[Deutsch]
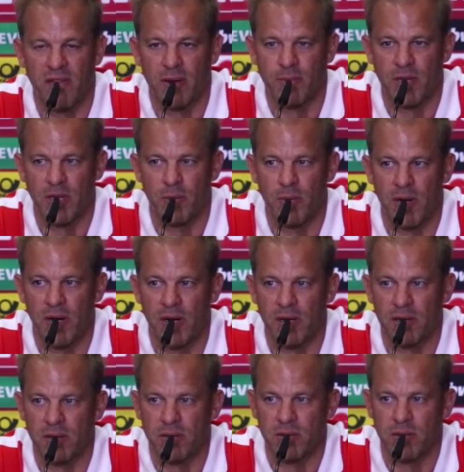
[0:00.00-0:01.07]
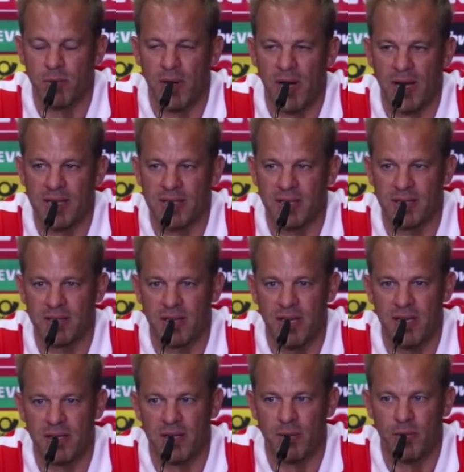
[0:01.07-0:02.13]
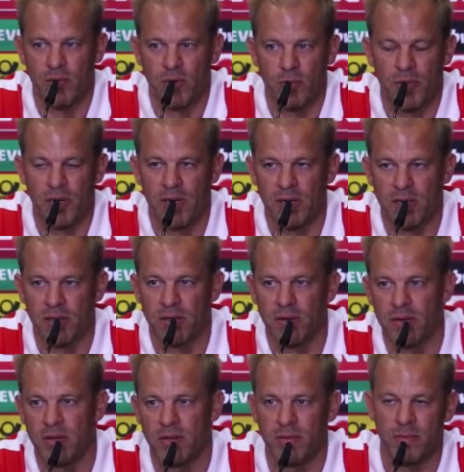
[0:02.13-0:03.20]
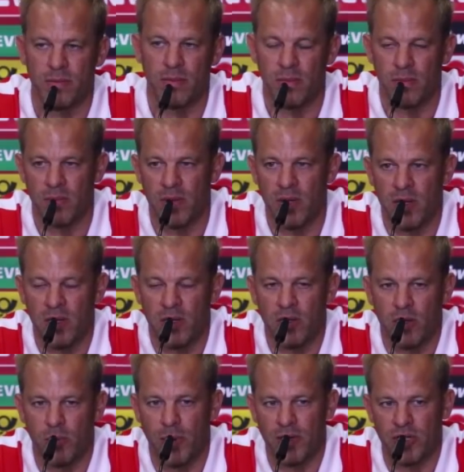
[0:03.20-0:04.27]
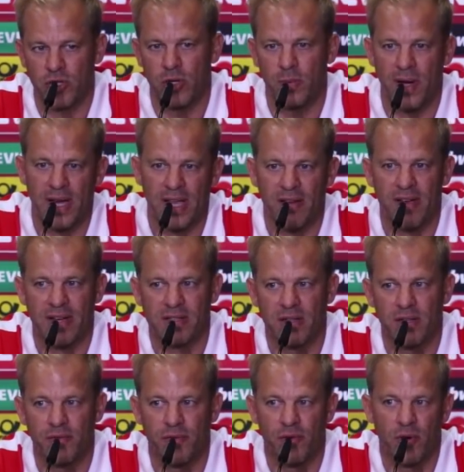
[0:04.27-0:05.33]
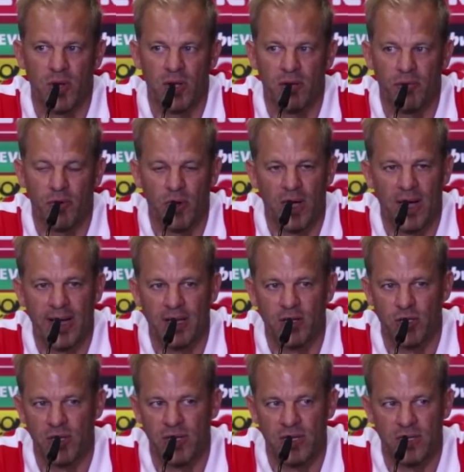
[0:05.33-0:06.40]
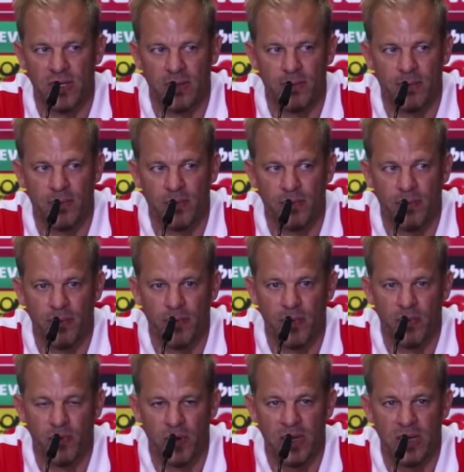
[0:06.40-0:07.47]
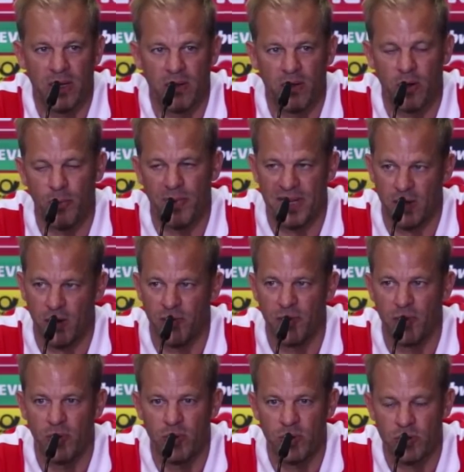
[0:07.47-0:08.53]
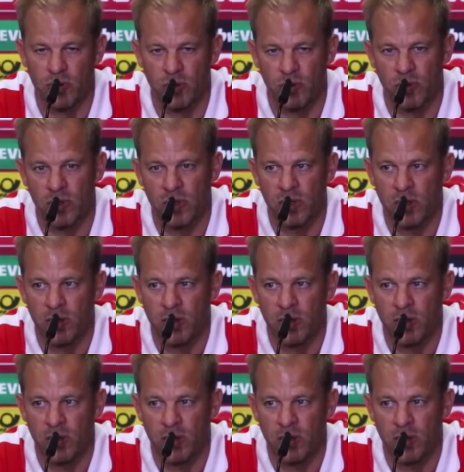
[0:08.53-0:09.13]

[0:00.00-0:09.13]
Wir haben dann nochmal noch mal alles riskiert, haben nochmal ähm, noch Stürmer eingewechselt, vorne, vorne reingestellt, haben von hinten komplett aufgelöst und